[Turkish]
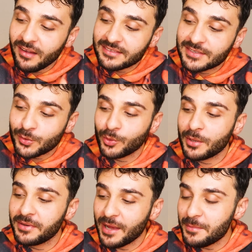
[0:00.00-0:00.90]
mantığı
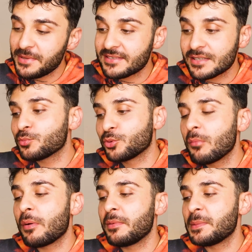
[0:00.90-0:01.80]
olabilen bir insanın bunu
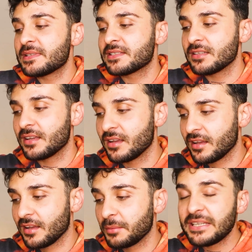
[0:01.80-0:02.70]
yapabilmesi
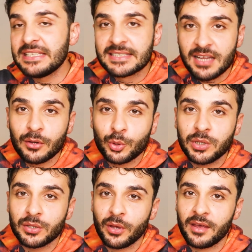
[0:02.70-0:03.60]
bir insan
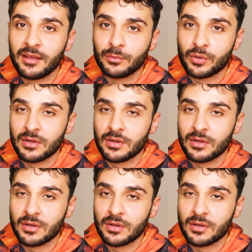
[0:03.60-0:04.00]
kullanıyor yani